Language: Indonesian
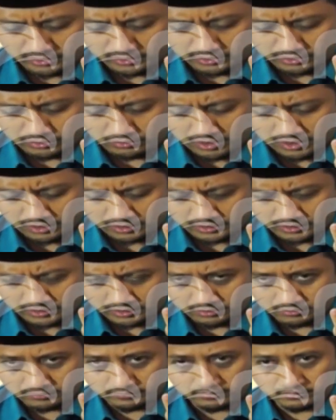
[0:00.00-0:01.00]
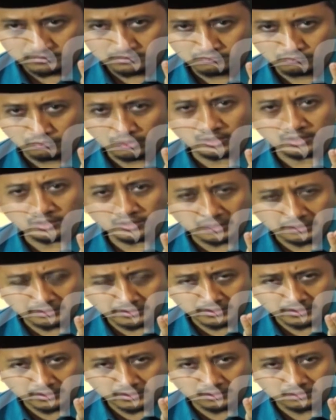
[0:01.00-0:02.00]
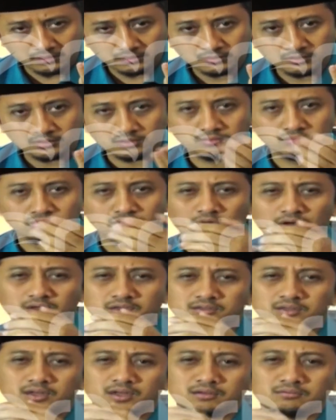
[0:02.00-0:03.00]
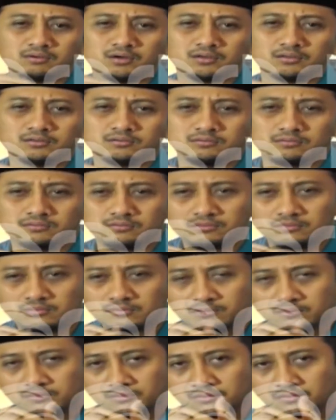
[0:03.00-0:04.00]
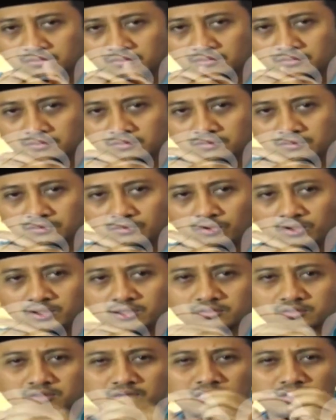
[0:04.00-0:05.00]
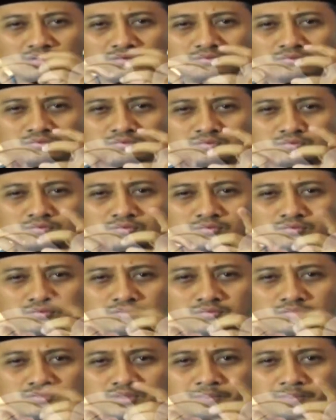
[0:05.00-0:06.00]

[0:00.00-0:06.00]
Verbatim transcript: ini doang nih, bulan ini aja nih. Aduh doanya jelek banget tuh, doanya terlalu